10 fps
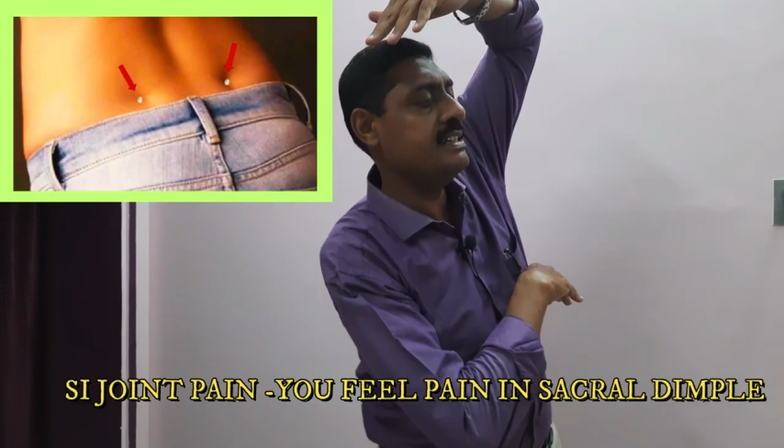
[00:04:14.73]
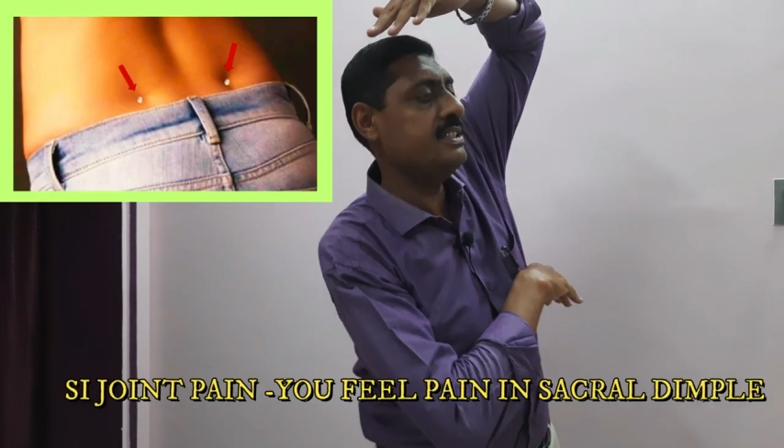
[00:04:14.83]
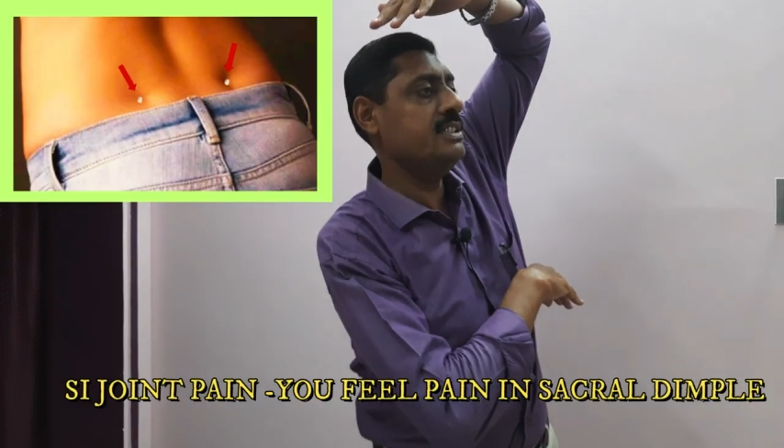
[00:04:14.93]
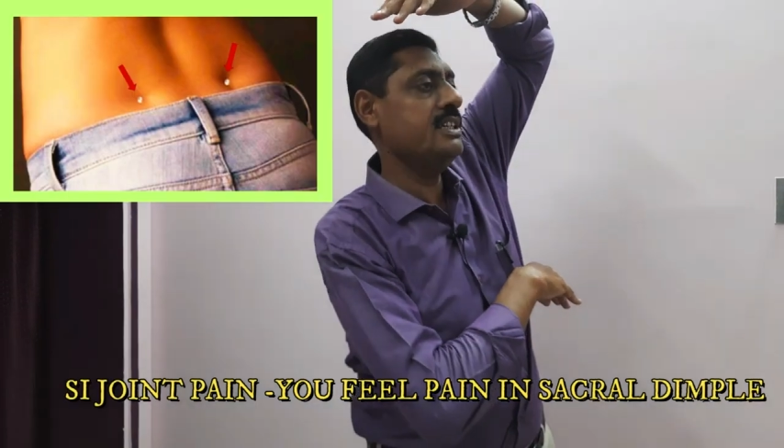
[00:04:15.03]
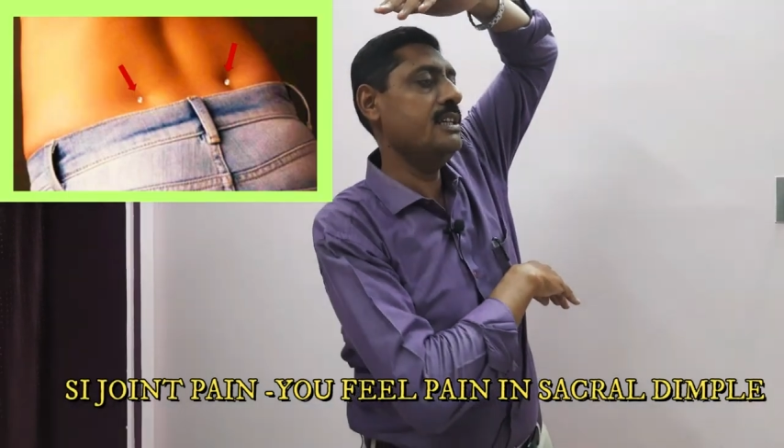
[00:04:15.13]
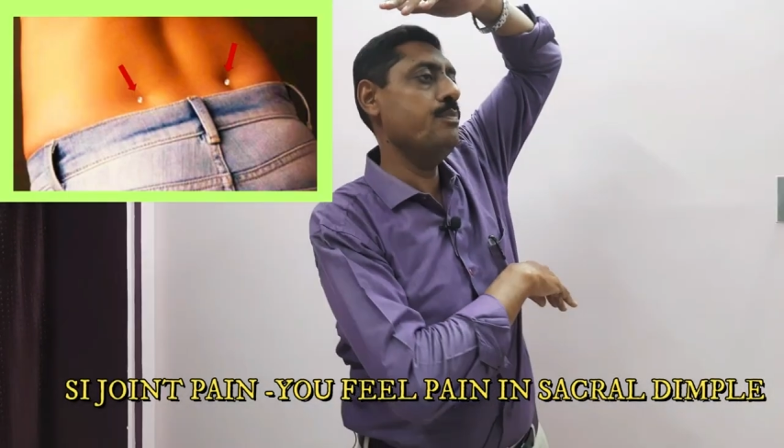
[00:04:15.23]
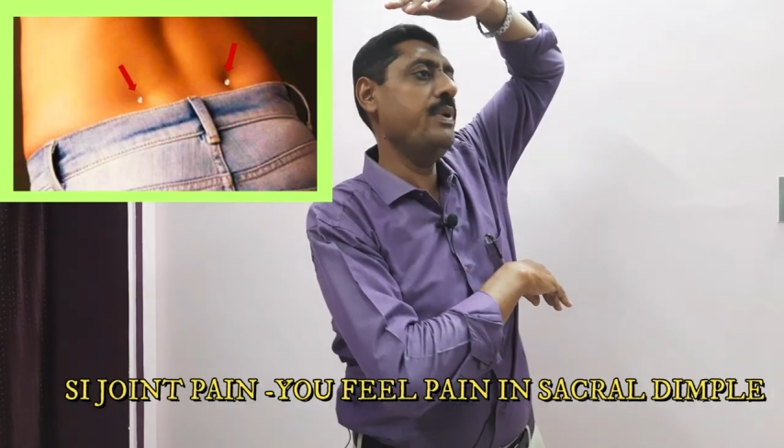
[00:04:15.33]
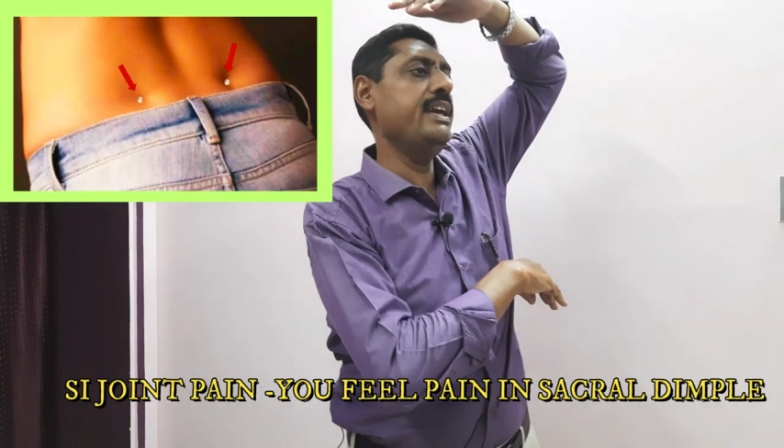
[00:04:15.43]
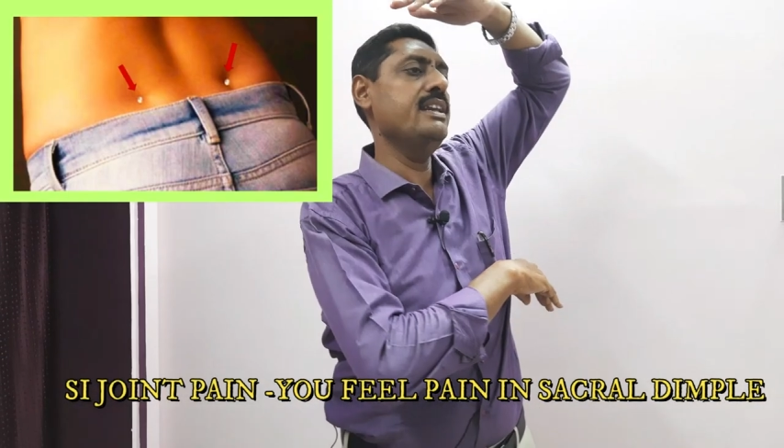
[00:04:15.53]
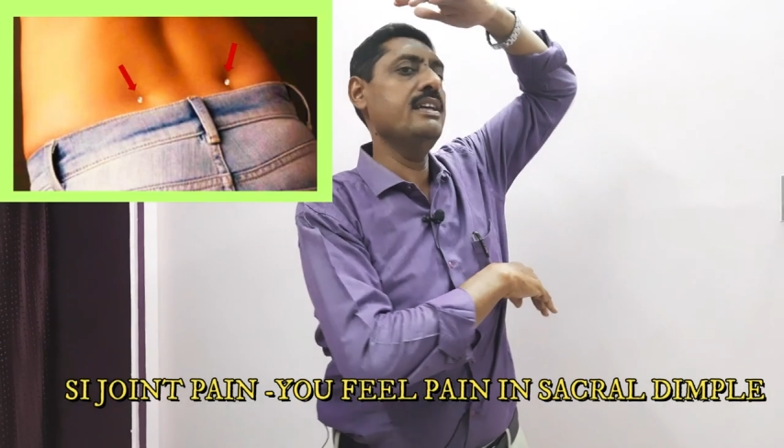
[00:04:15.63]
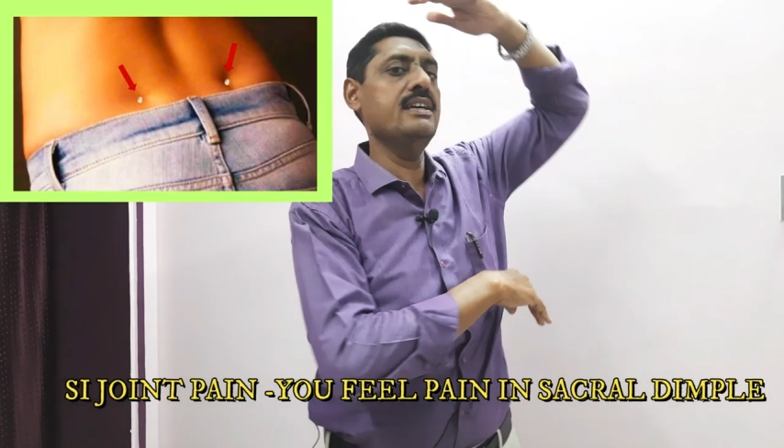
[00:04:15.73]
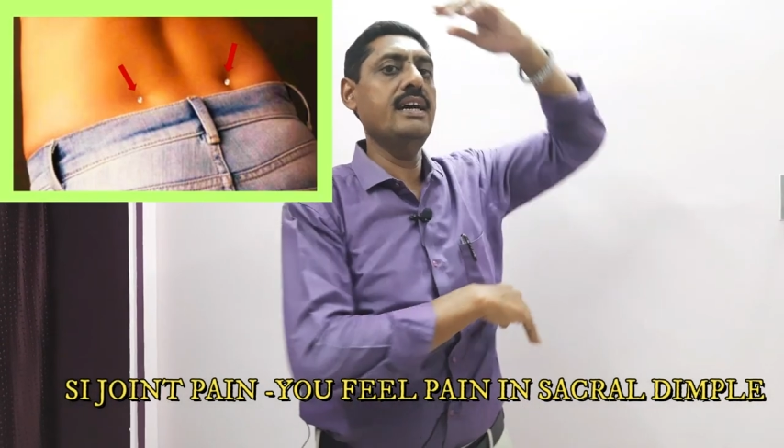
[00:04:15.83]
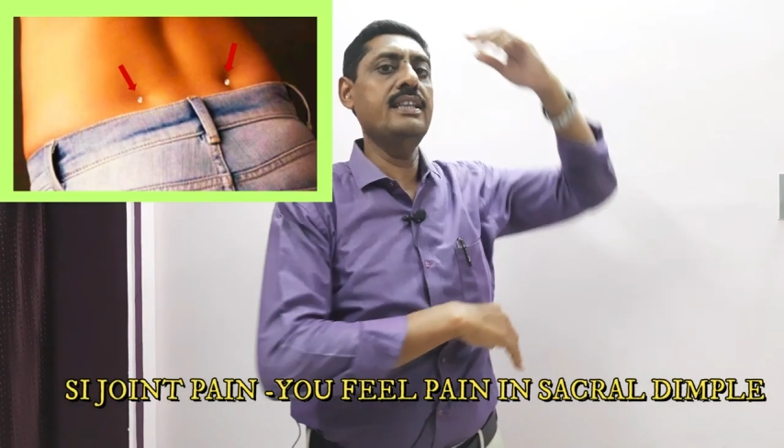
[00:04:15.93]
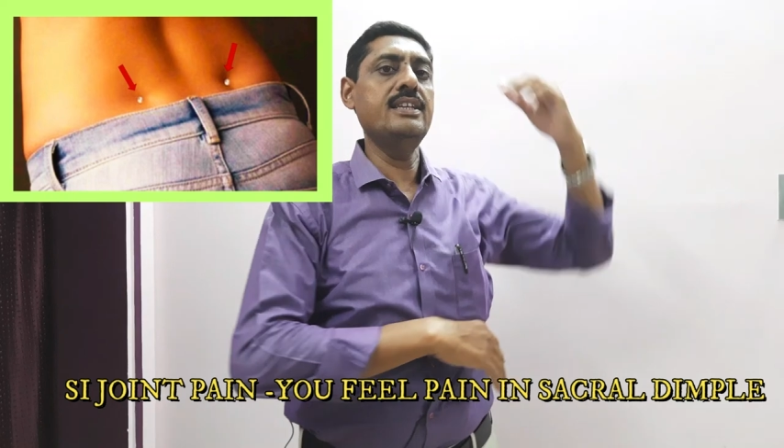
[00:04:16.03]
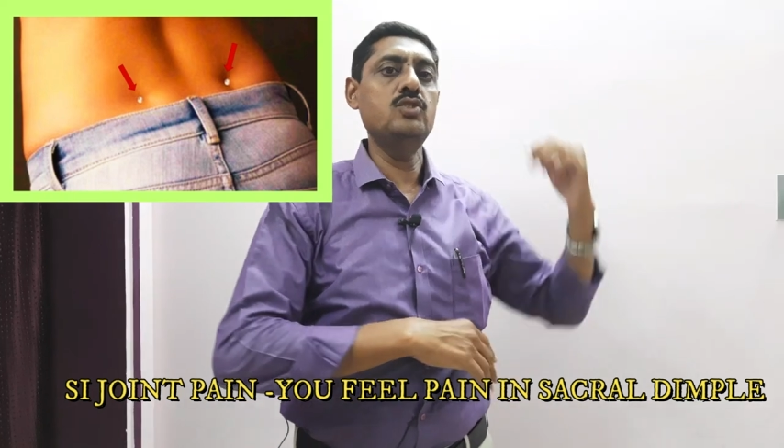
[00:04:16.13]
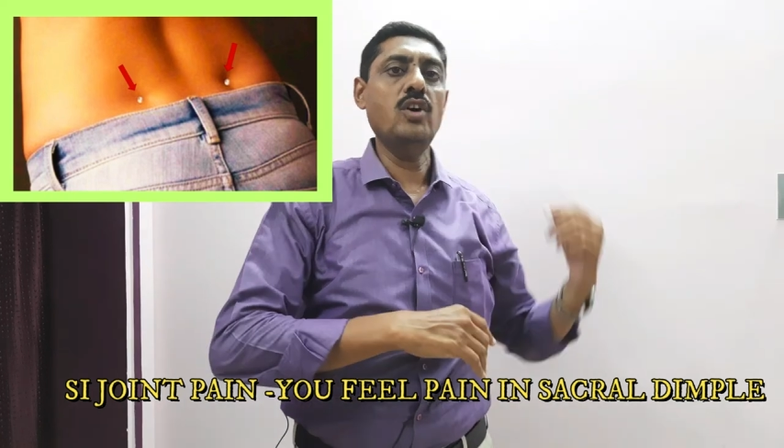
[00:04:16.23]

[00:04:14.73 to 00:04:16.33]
சென்சேஷன் பெயின் அந்த